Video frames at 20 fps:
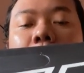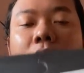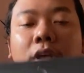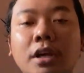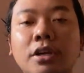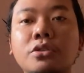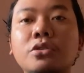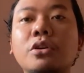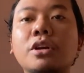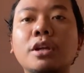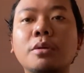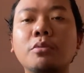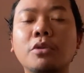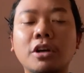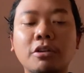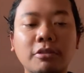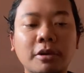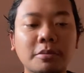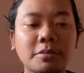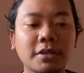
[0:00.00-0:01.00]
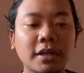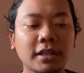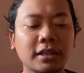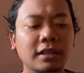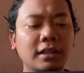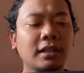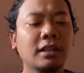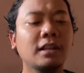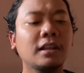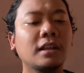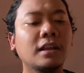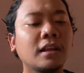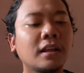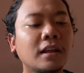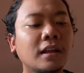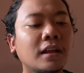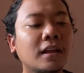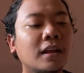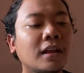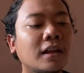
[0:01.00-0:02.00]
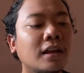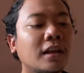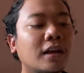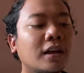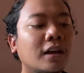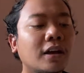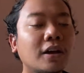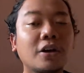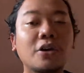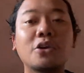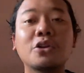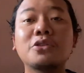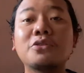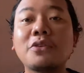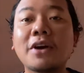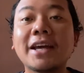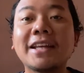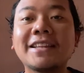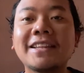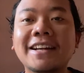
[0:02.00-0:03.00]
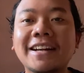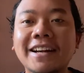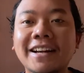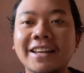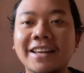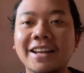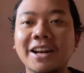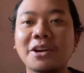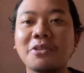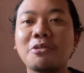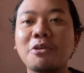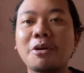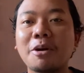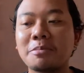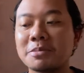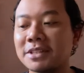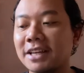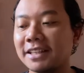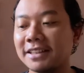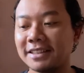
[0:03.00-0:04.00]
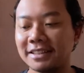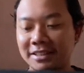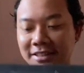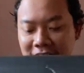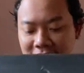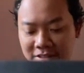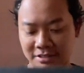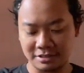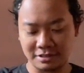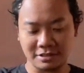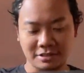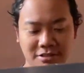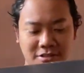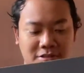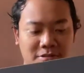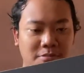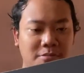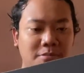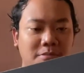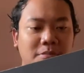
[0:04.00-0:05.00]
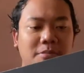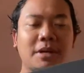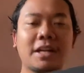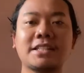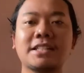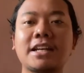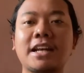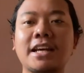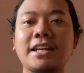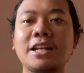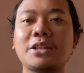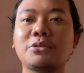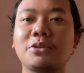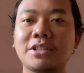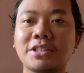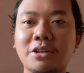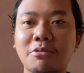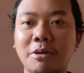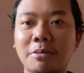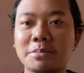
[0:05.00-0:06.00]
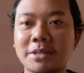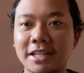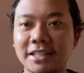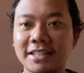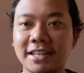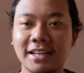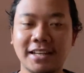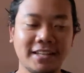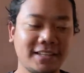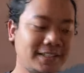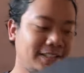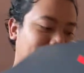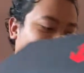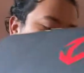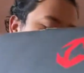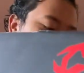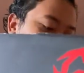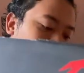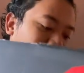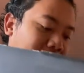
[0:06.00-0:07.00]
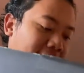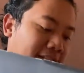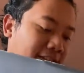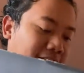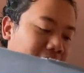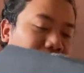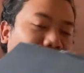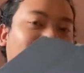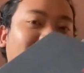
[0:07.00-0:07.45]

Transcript: eh sorry bukan website road fighter kirim gue website perasaan ada tulisan websitenya deh oh